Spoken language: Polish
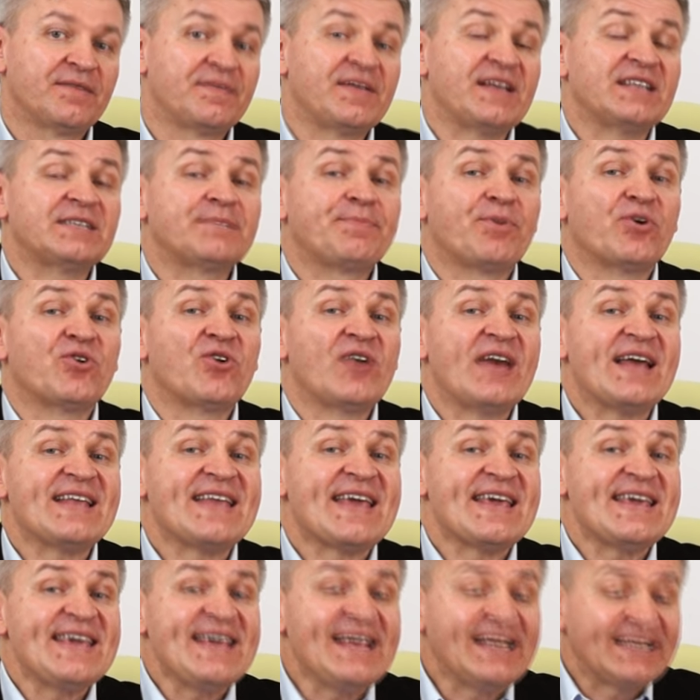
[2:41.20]
Więc
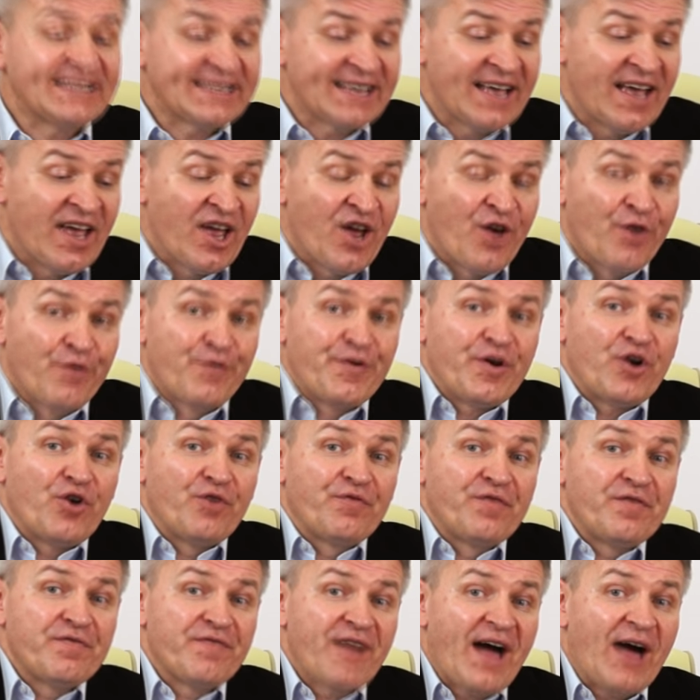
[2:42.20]
pokolenie X
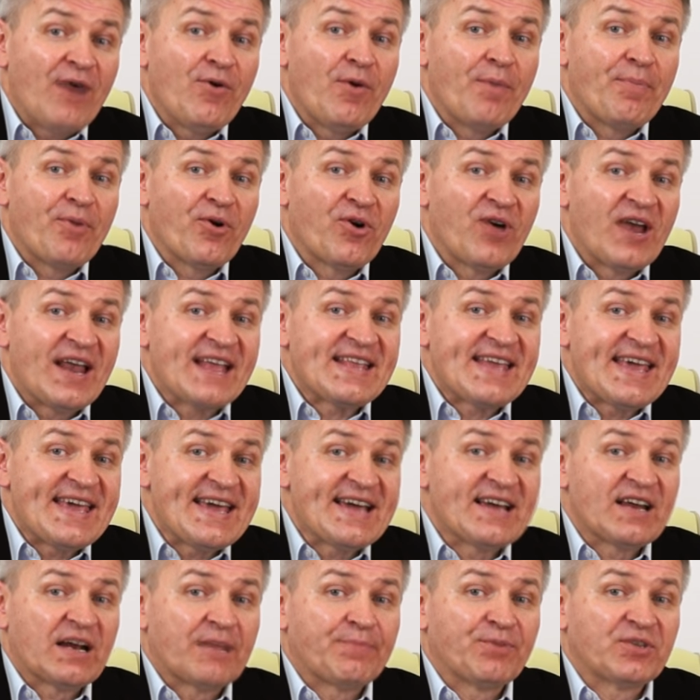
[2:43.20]
wychowywało pokolenie
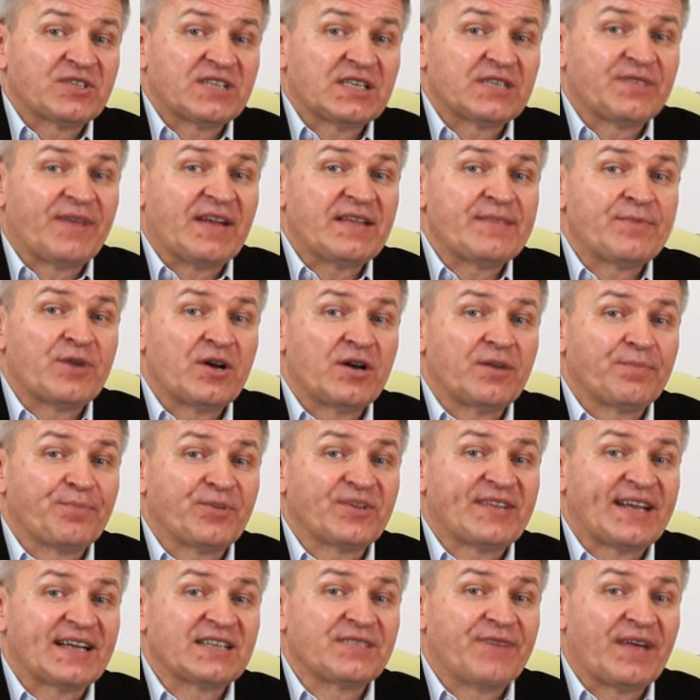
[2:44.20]
Y pod tak, zwanym,
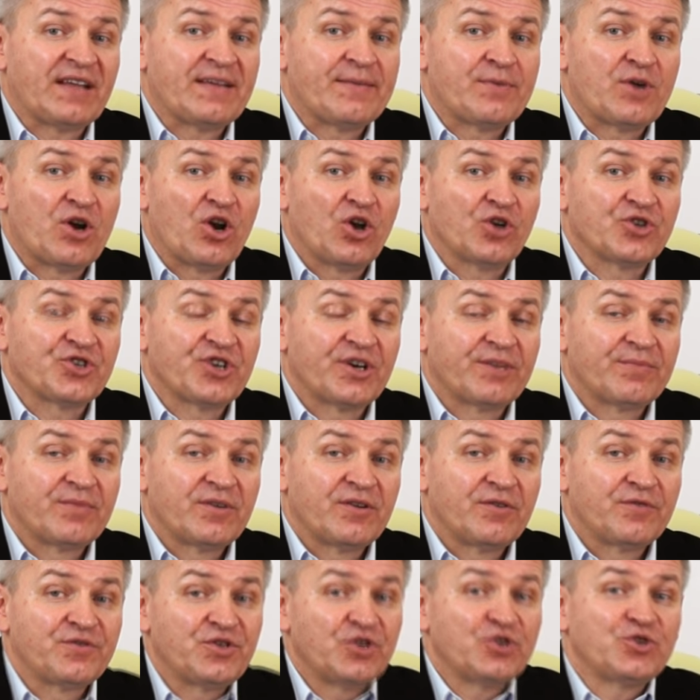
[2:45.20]
zwanym kloszem.
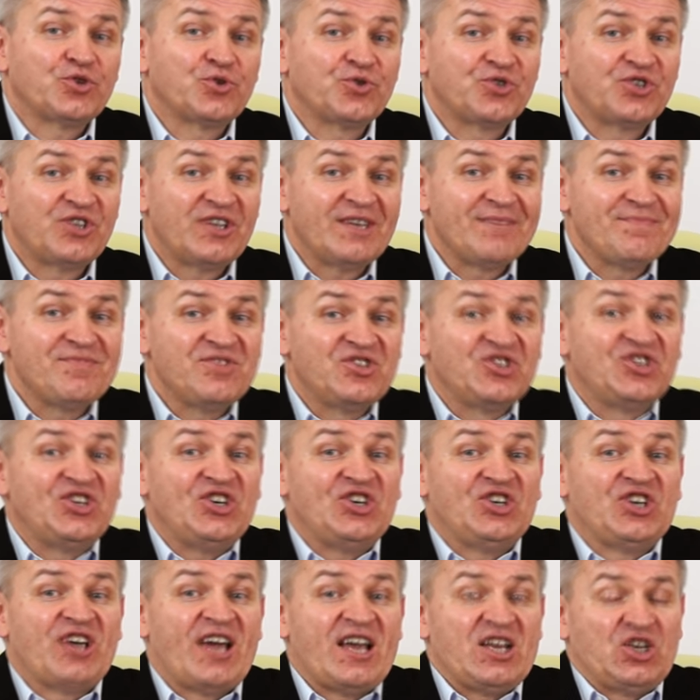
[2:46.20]
W związku z tym
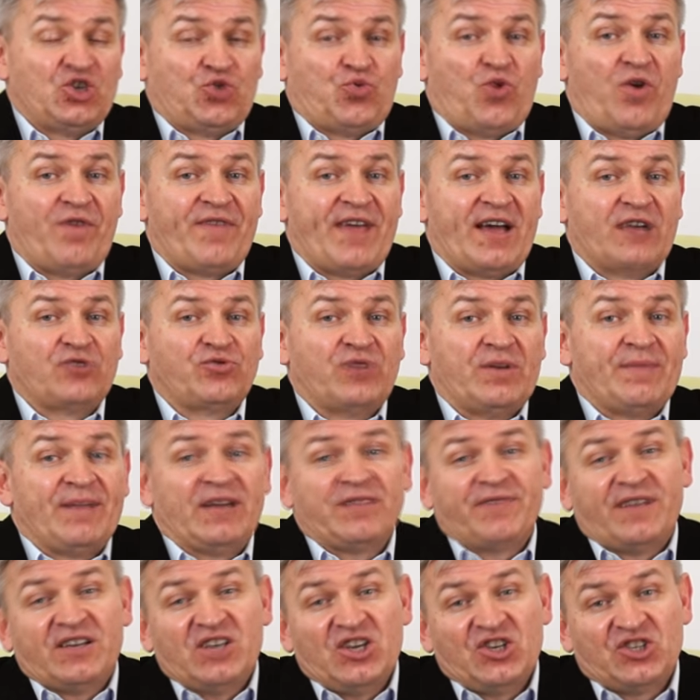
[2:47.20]
dzisiaj człowiek, który ma
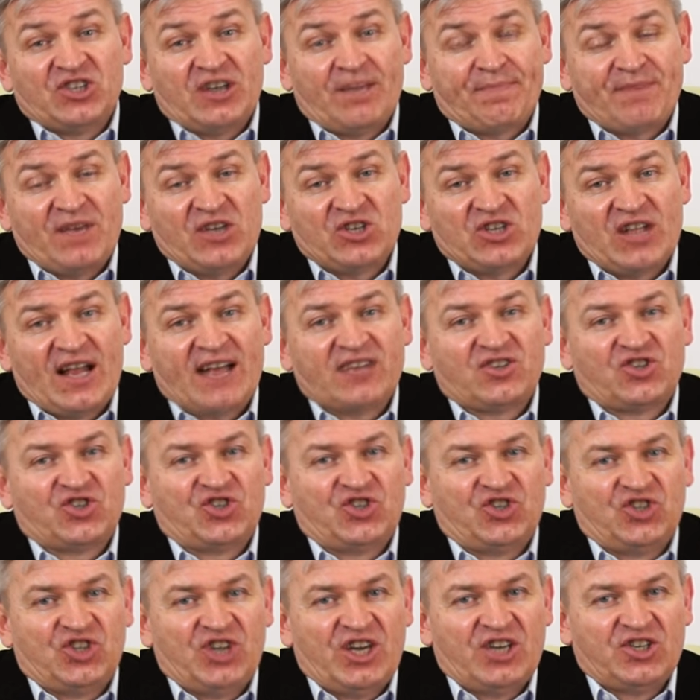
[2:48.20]
25 lat,
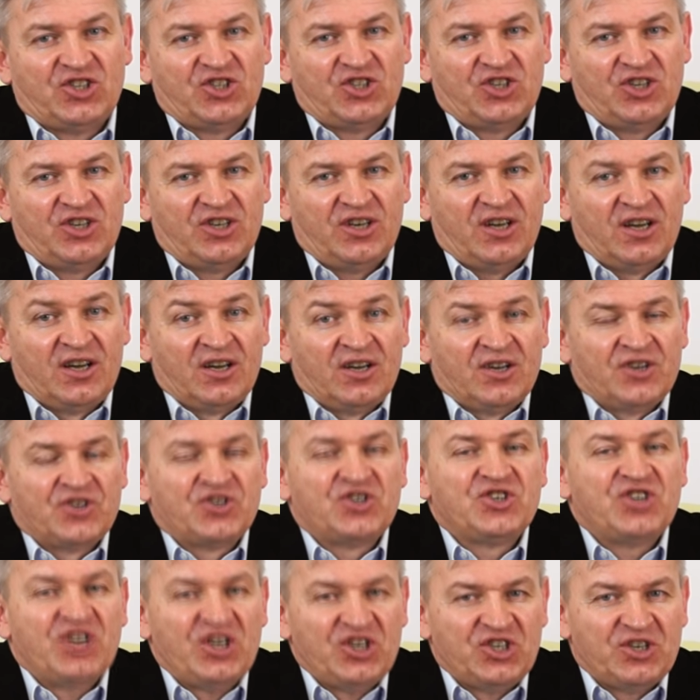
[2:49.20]
30,
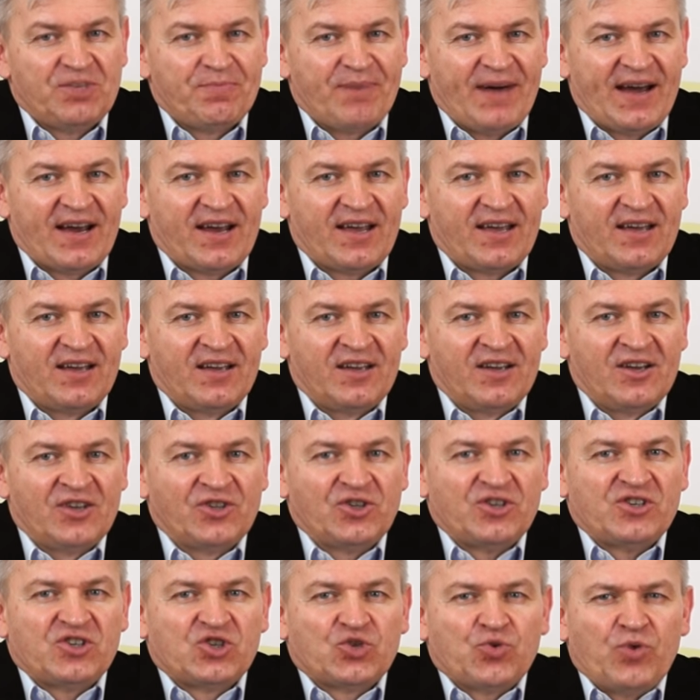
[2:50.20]
30 parę,
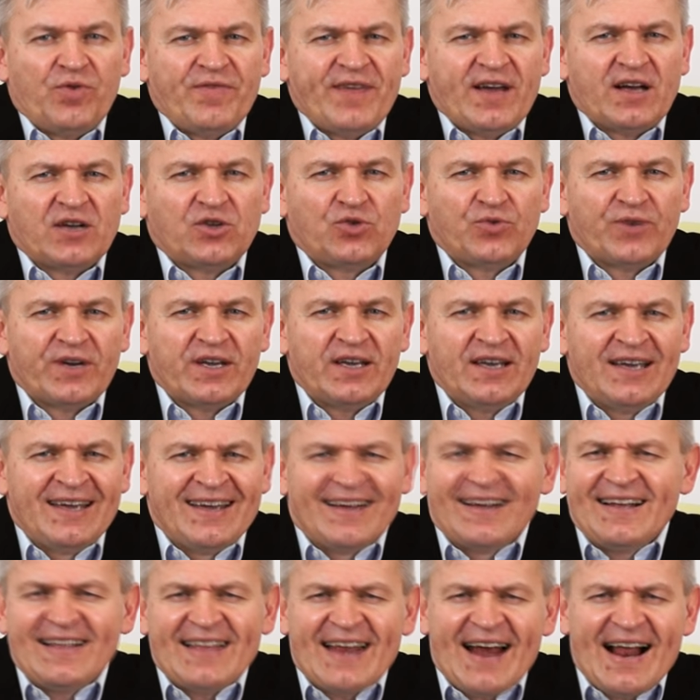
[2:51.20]
to jest człowiek, który
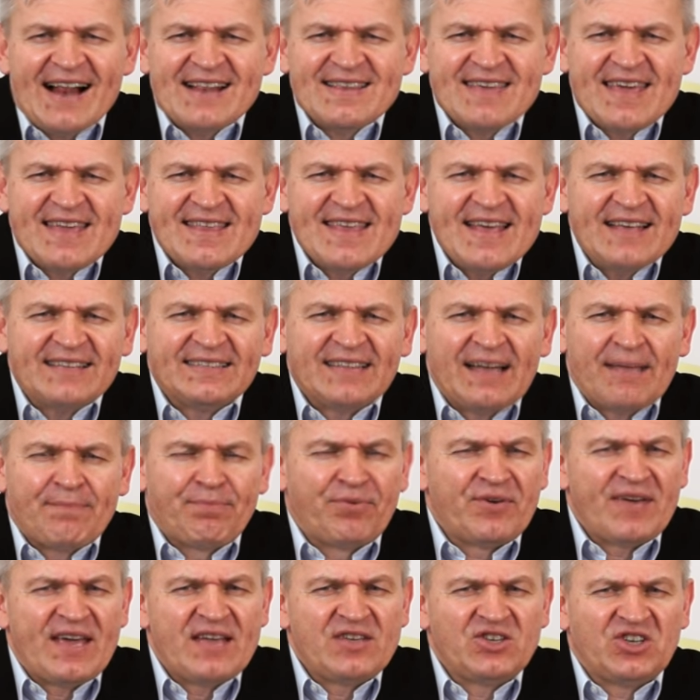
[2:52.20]
generalnie nie zna
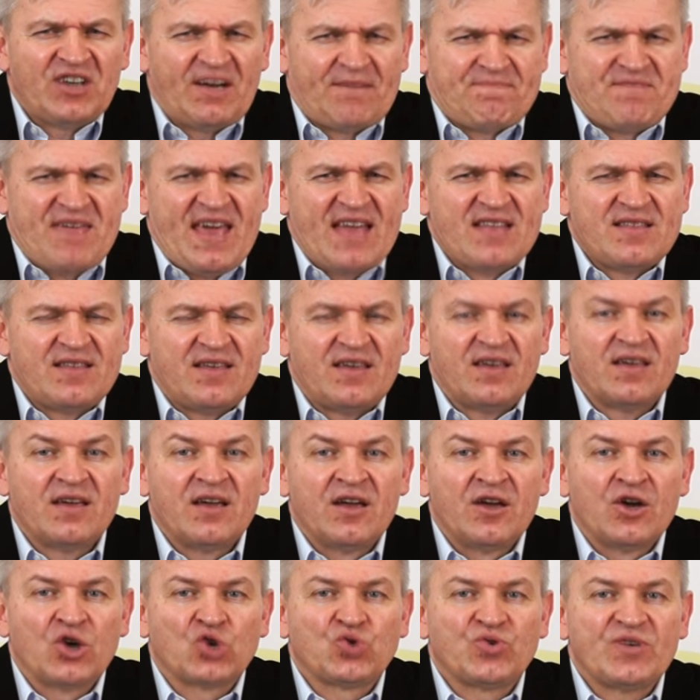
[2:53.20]
pojęcia biedy,
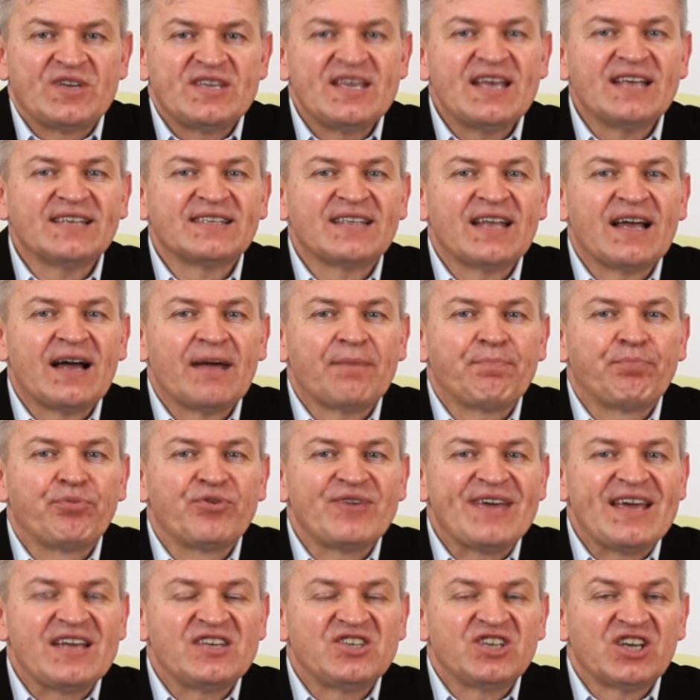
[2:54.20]
który nie zna
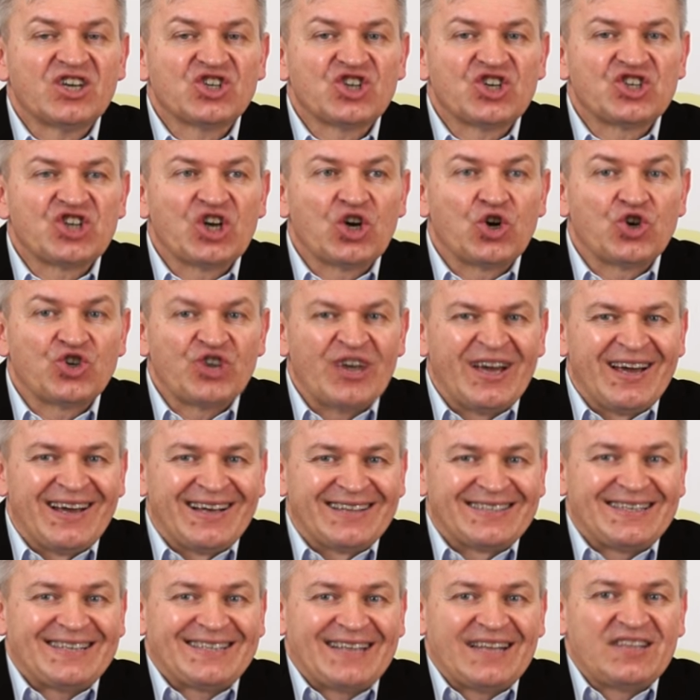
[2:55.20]
pojęcia, że czegoś
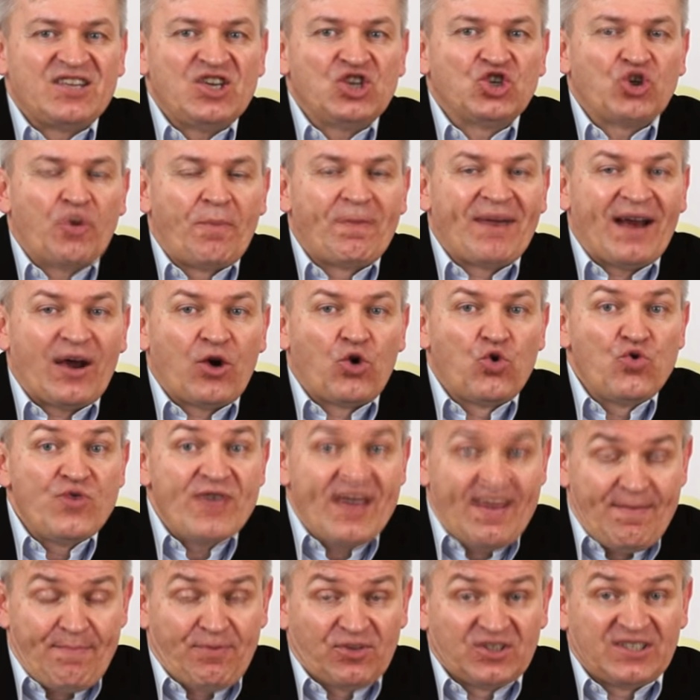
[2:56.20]
zasadniczo
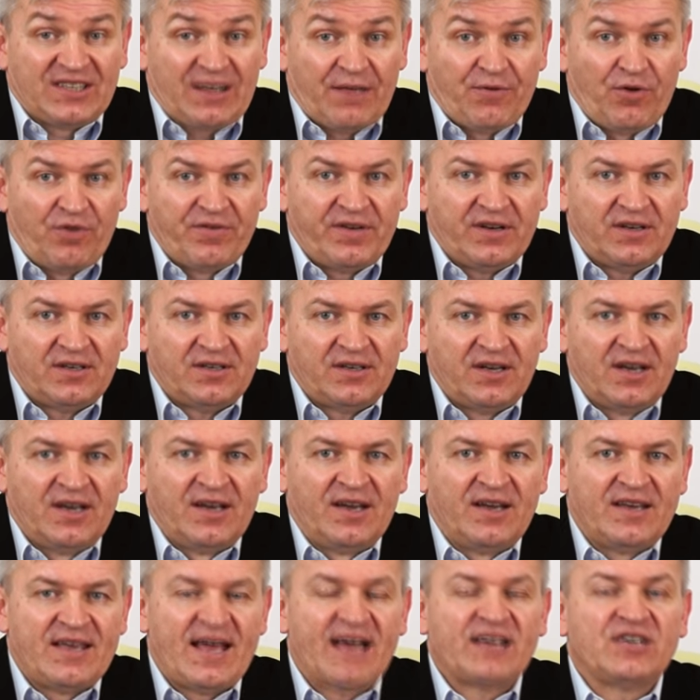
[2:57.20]
brakuje, podstawowych
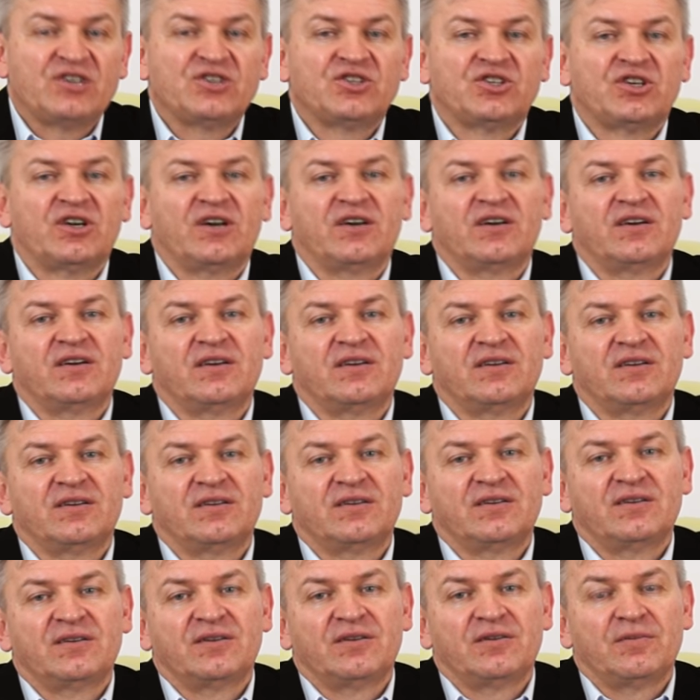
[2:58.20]
jakichś y,
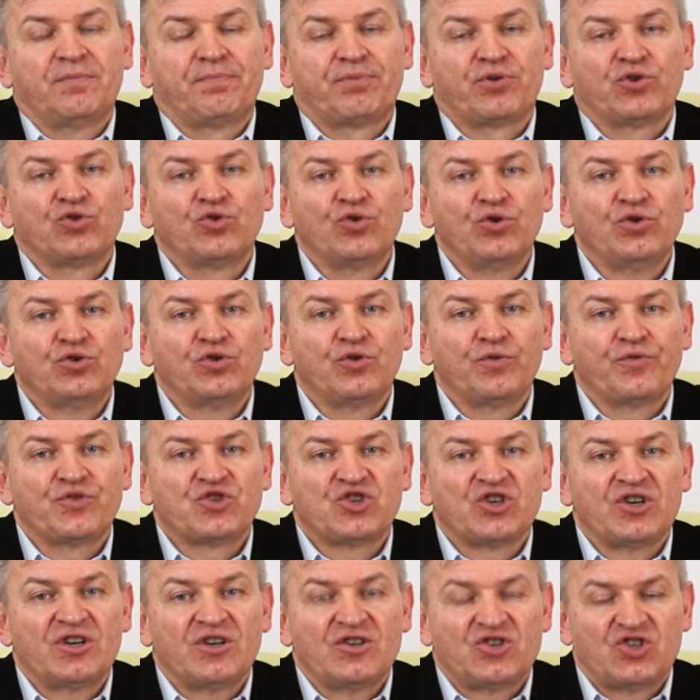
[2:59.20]
y, produktów
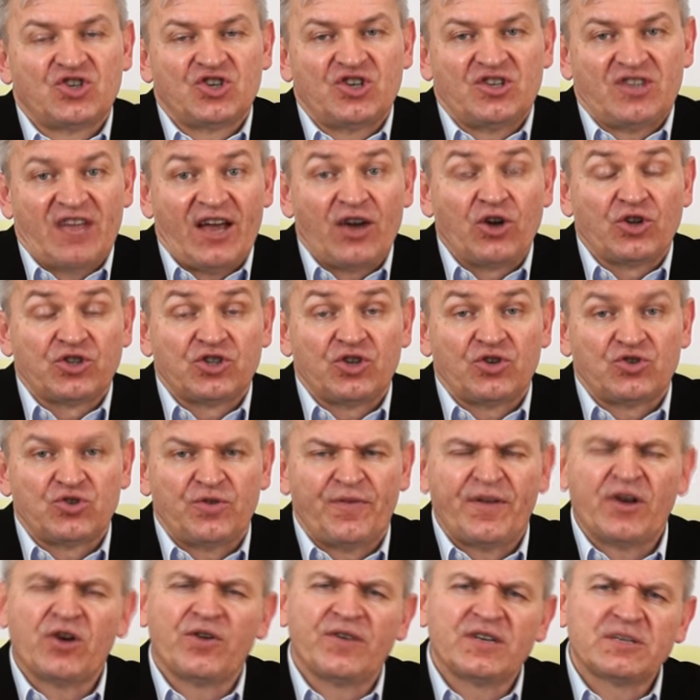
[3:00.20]
czy, czy tego, co
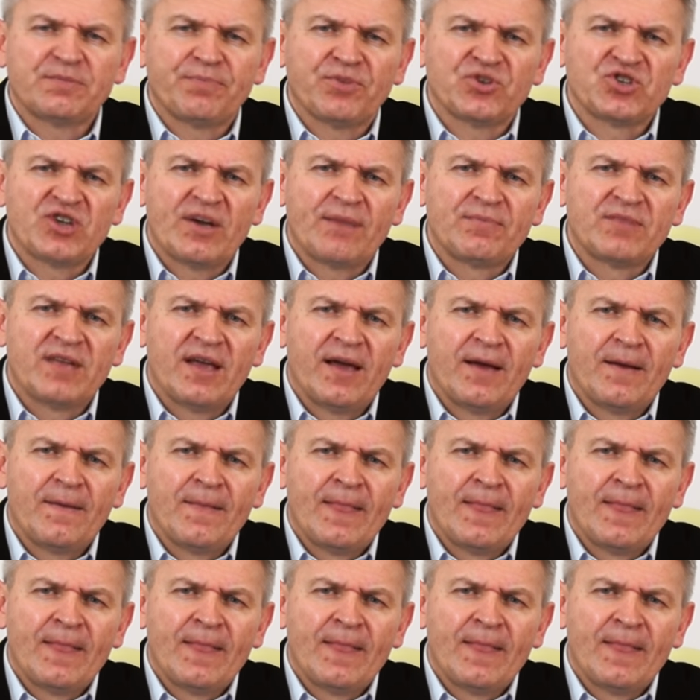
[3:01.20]
człowiekowi jest potrzebne.